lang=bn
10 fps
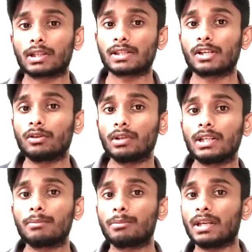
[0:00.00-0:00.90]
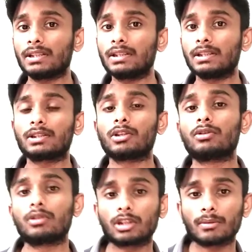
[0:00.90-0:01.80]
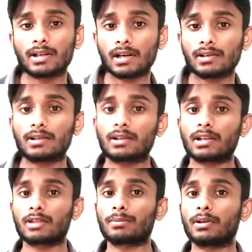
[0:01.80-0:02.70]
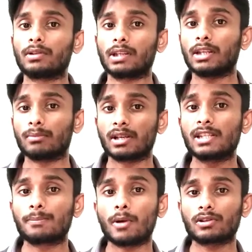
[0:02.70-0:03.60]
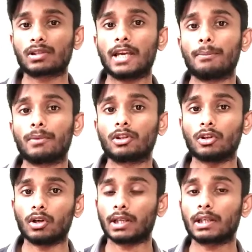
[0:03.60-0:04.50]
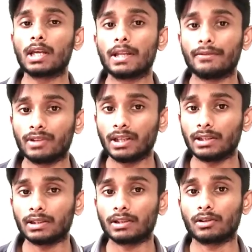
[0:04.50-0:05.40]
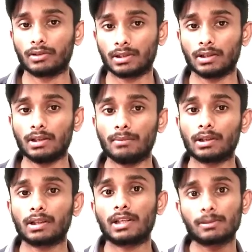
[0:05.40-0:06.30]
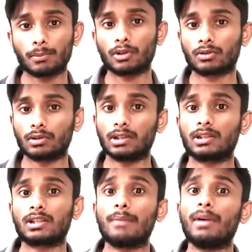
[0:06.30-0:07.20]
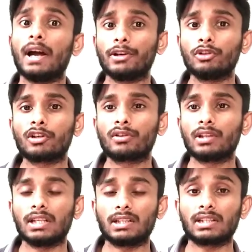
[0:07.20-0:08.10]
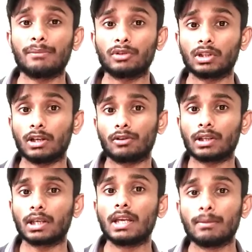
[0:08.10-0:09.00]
যেহেতু এটি বেশি সেহেতু কিন্তু আমার ডাটাটা ট্রান্সফার হতে কিংবা রেসপন্স টাইম কিন্তু অনেক দেরি হচ্ছে আমাকে রেসপন্স করতে যেটা আমি আগে উদাহরণ দিয়েছি যে আমি যদি কাউকে